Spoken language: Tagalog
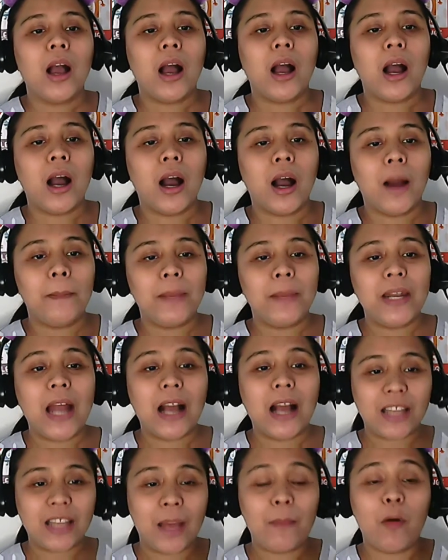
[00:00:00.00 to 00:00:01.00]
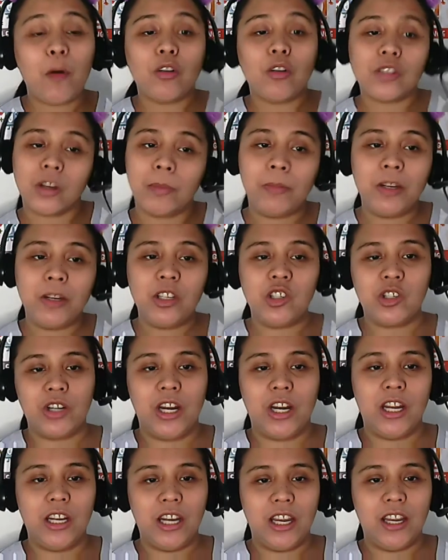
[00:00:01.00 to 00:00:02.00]
uh, minak demo ko sa bridge
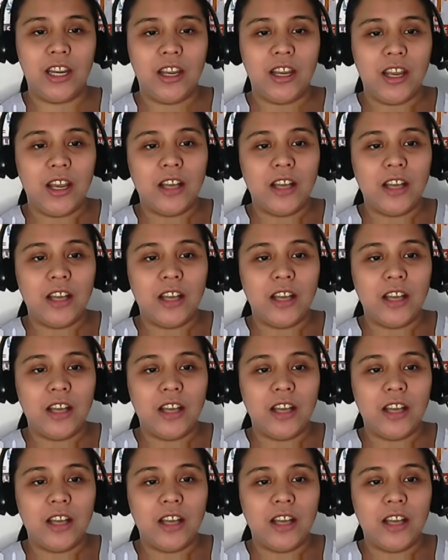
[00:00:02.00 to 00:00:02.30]
training.